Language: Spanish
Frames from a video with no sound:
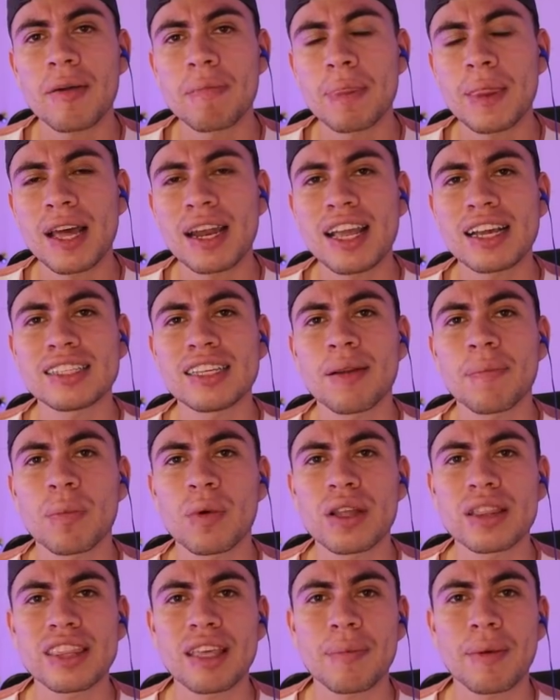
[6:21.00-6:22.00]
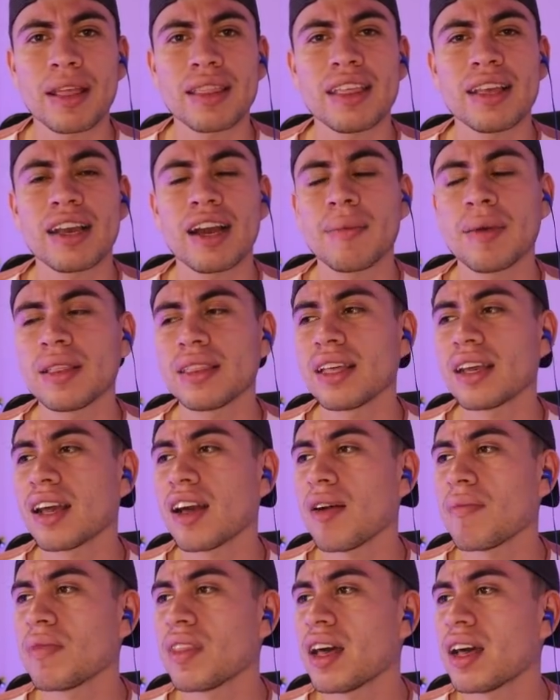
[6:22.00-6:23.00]
Kanna le hace el puente, prácticamente
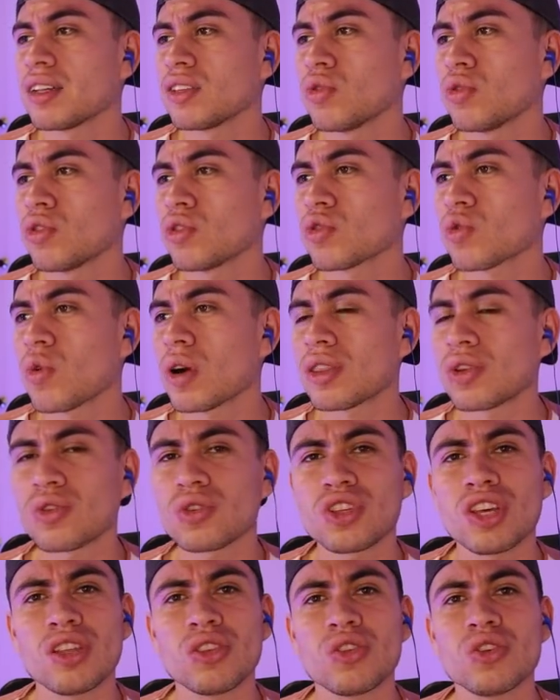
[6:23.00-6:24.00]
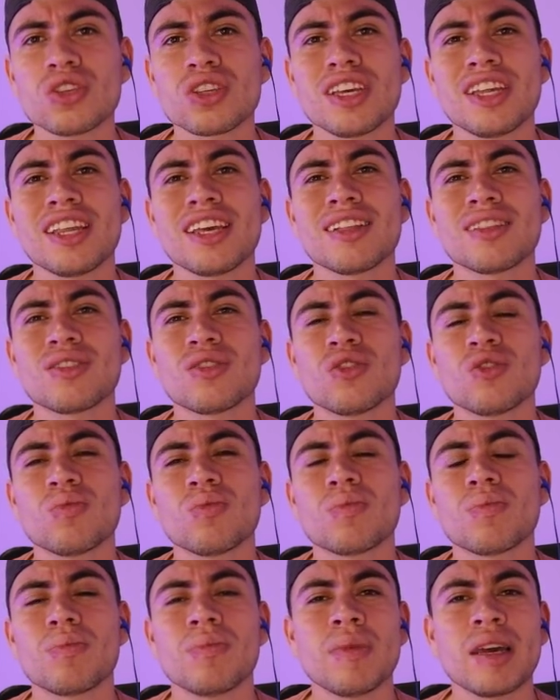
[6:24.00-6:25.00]
Kanna hace unos 400,
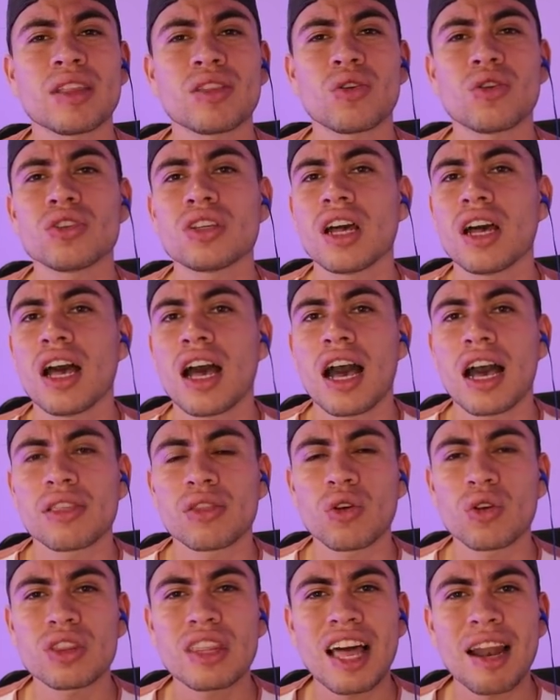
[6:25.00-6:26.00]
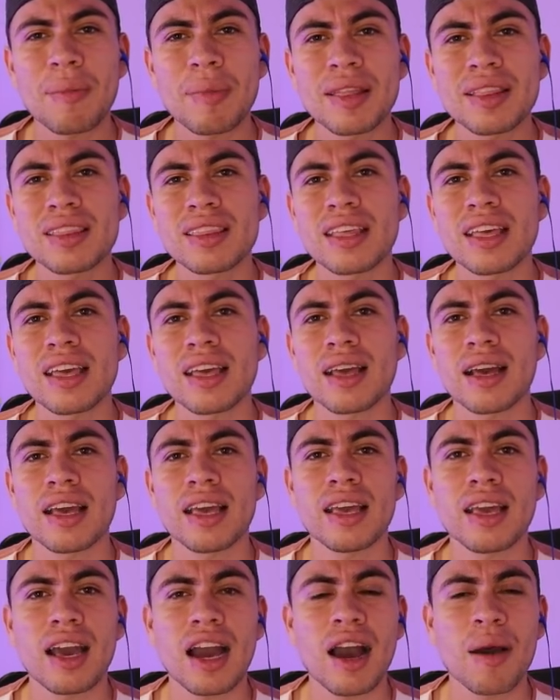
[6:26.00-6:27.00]
500 metros totalmente
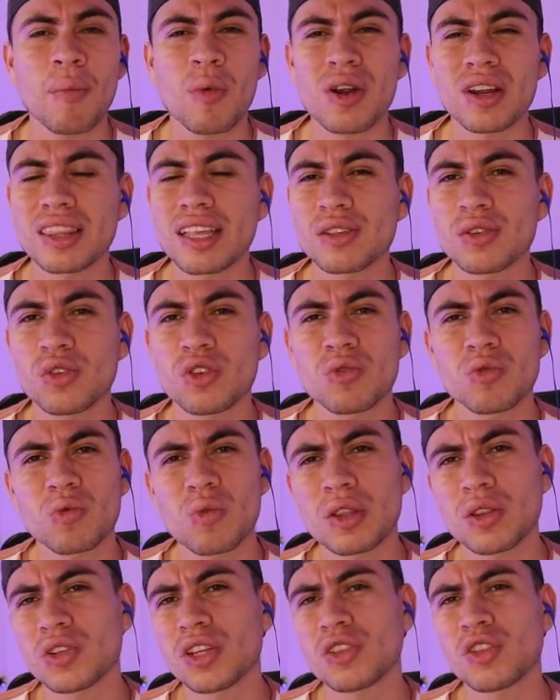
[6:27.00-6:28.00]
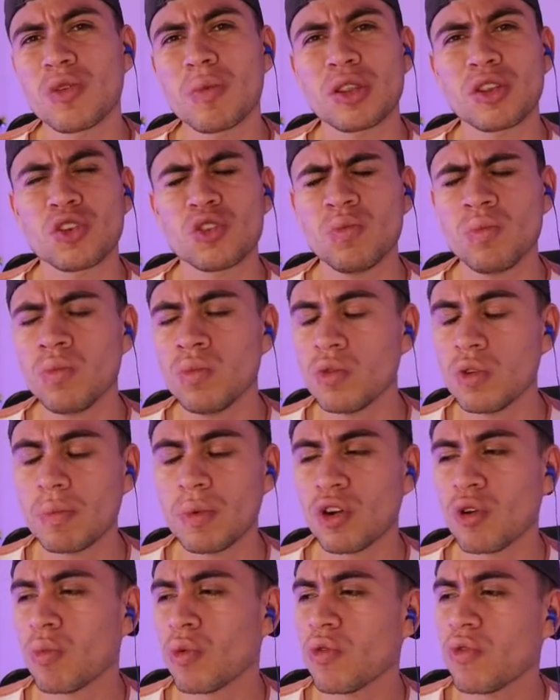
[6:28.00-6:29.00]
eh, a muerte hace unos 400 metros muy
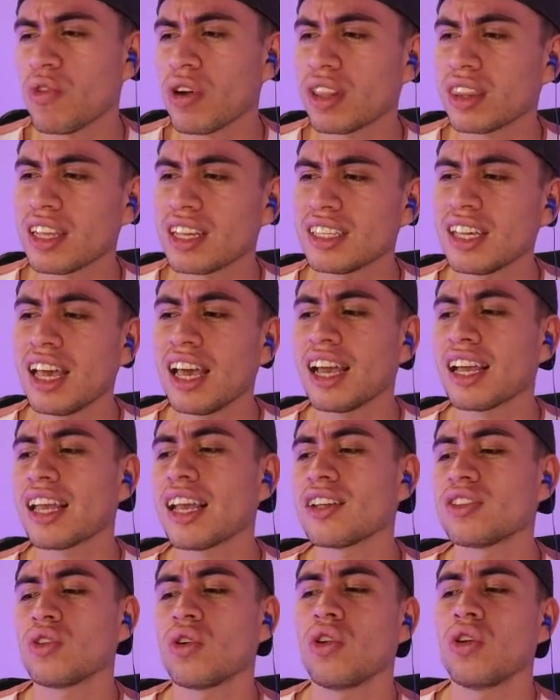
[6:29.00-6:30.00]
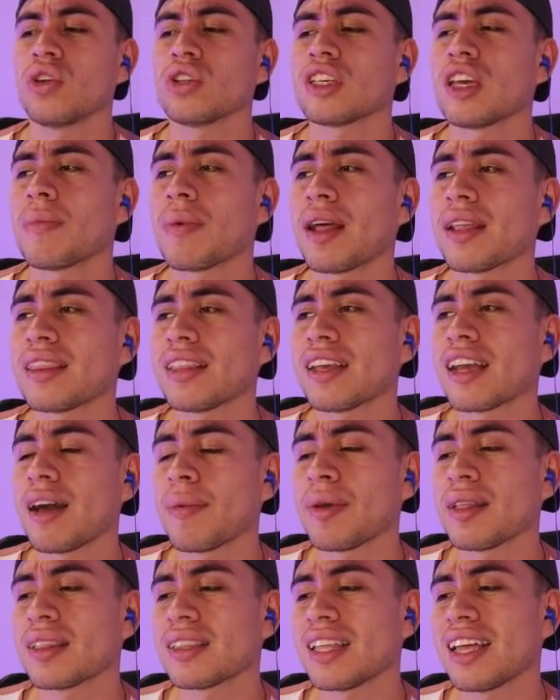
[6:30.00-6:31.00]
pero muy fuertes que son los que
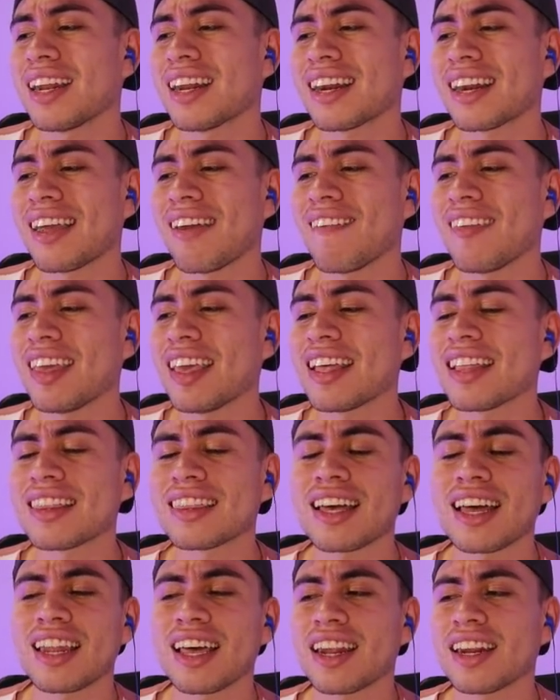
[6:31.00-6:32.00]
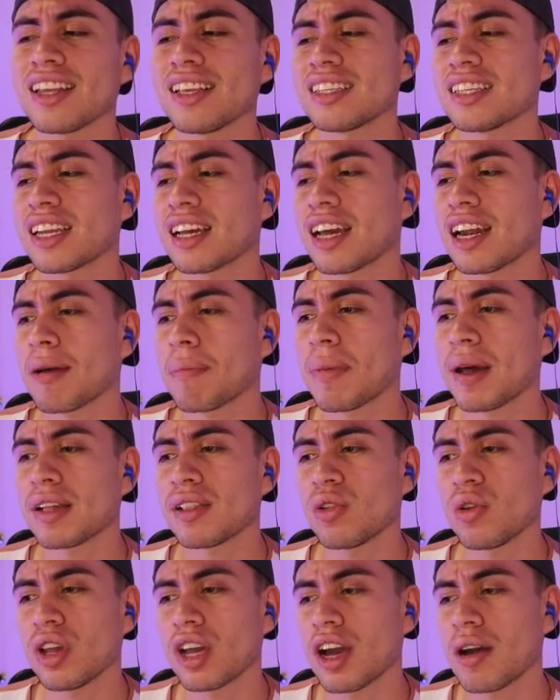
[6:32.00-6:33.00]
prácticamente revientan a Richard
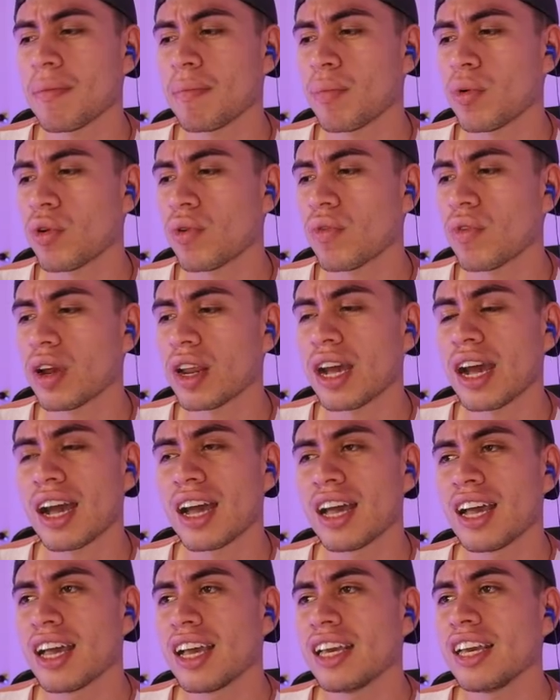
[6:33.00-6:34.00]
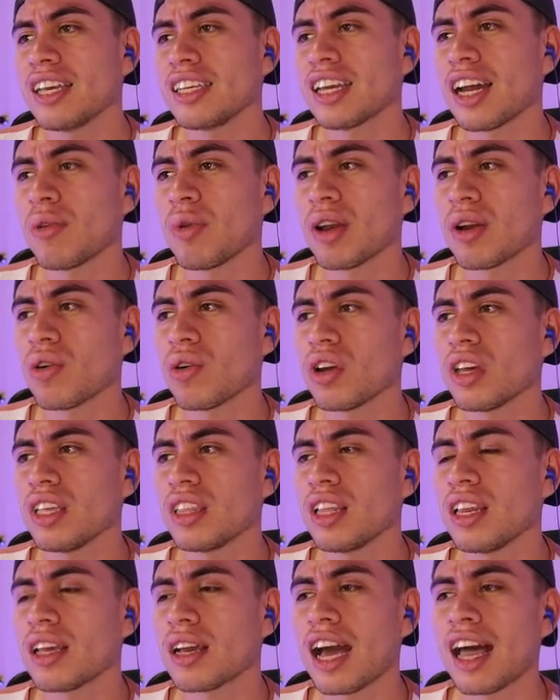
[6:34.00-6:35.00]
Carapaz, lo dejan por fuera y ya luego
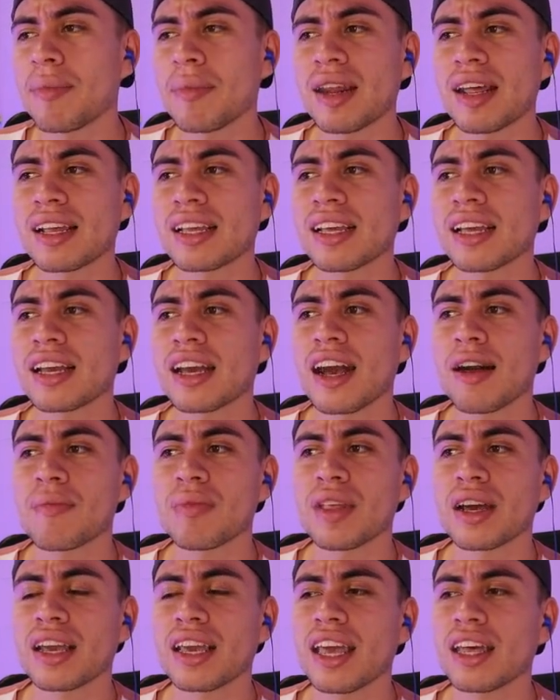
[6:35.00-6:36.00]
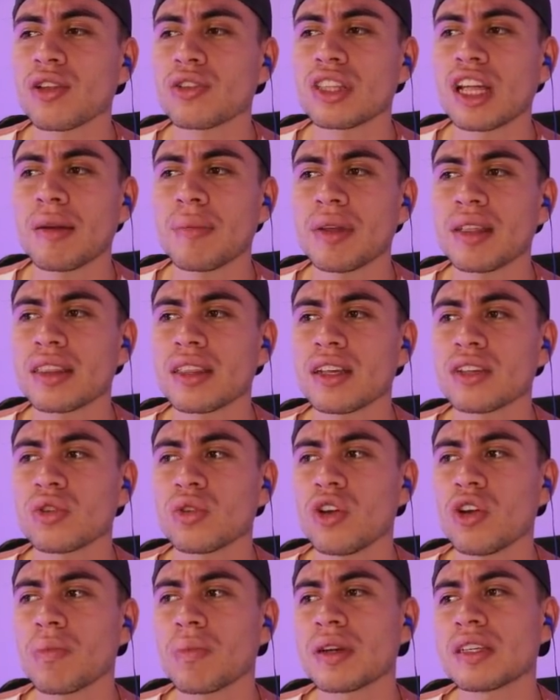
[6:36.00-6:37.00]
Hindley al mirar que Kamna queda totalmente
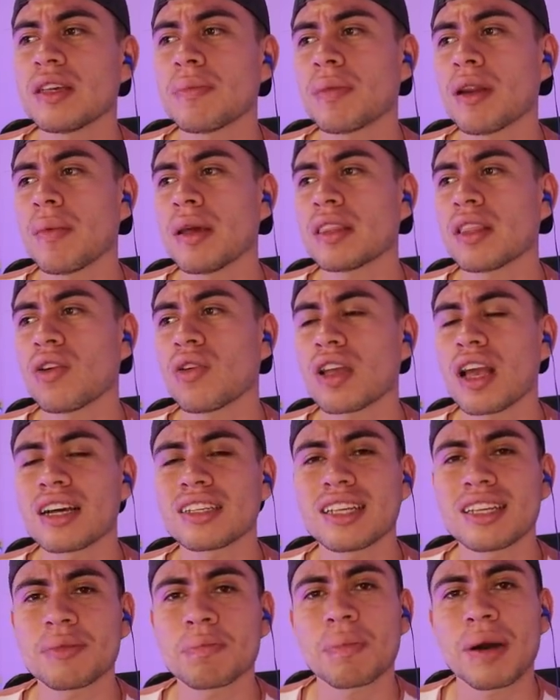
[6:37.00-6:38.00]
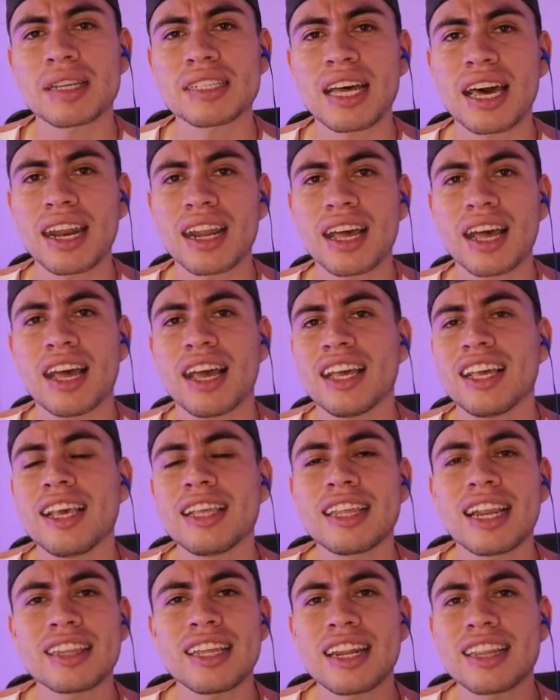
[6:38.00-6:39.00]
destruido pues simplemente lo que hace es pasar
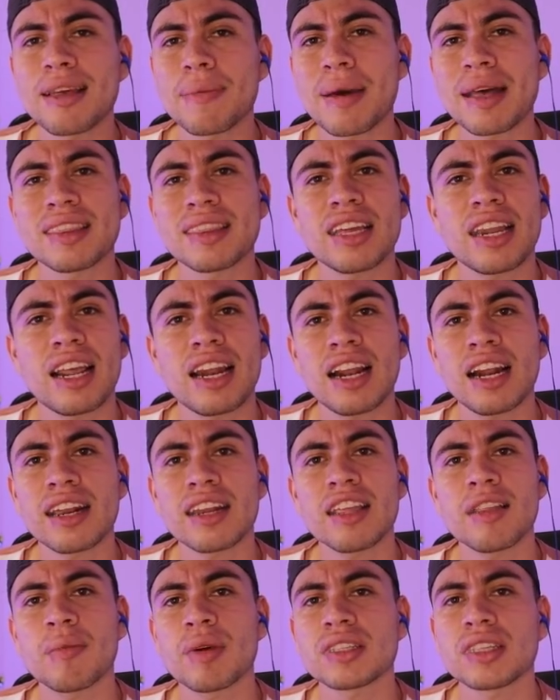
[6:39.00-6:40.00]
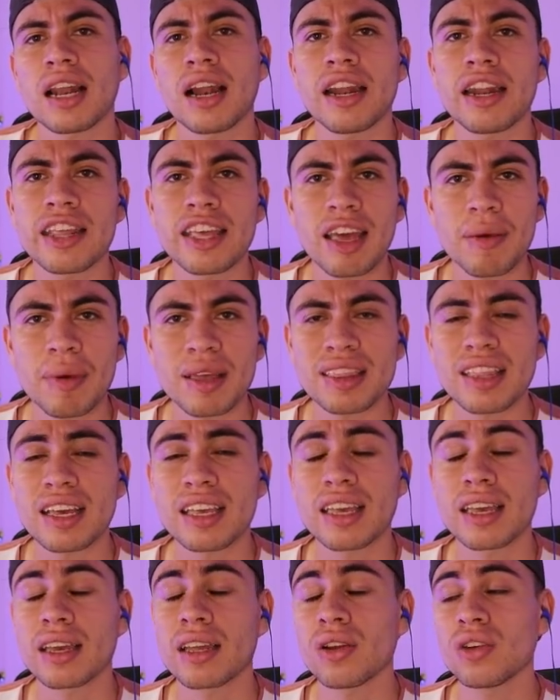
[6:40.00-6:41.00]
y tratar de mantener el ritmo hasta la línea de meta
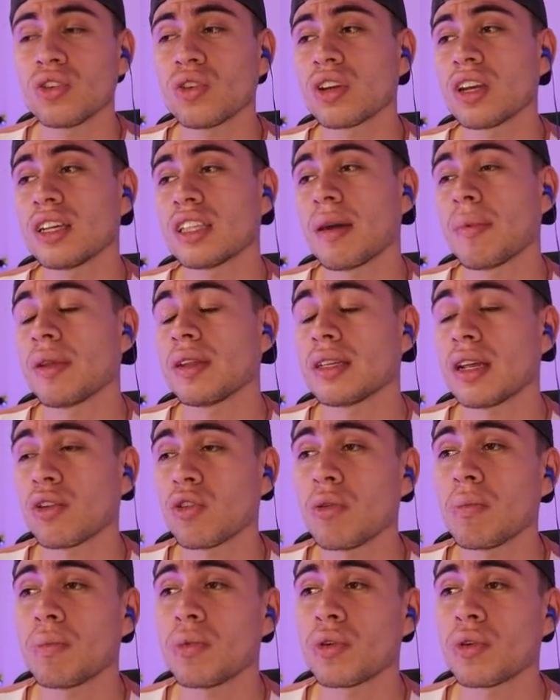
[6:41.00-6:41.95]
que creo yo que también es algo